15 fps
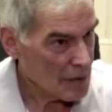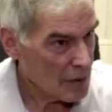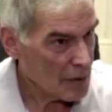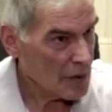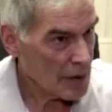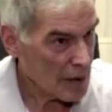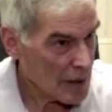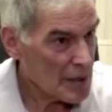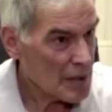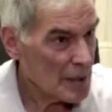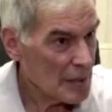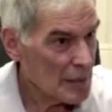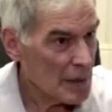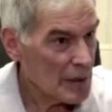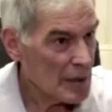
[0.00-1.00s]
все-таки
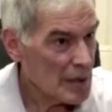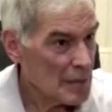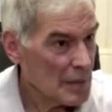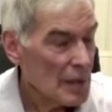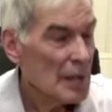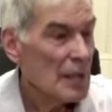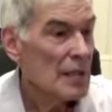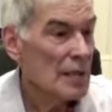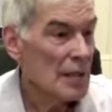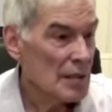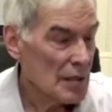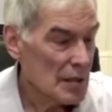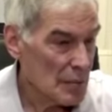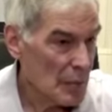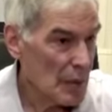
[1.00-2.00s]
астигматизм,
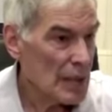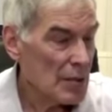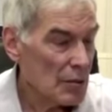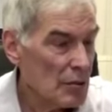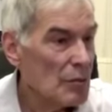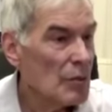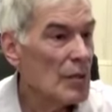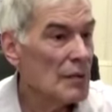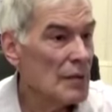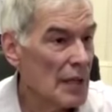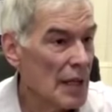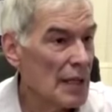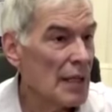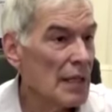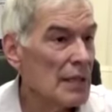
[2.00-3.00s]
значит с большой долей
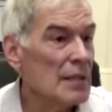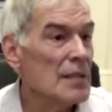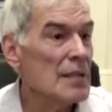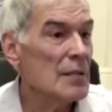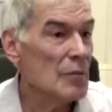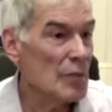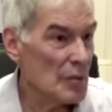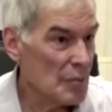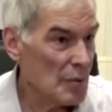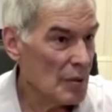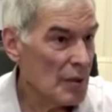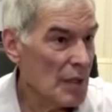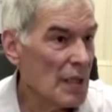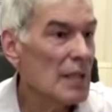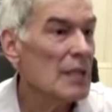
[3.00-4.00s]
вероятности у
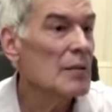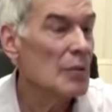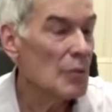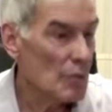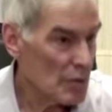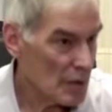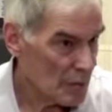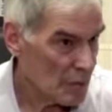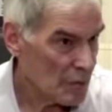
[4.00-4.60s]
ребенка тоже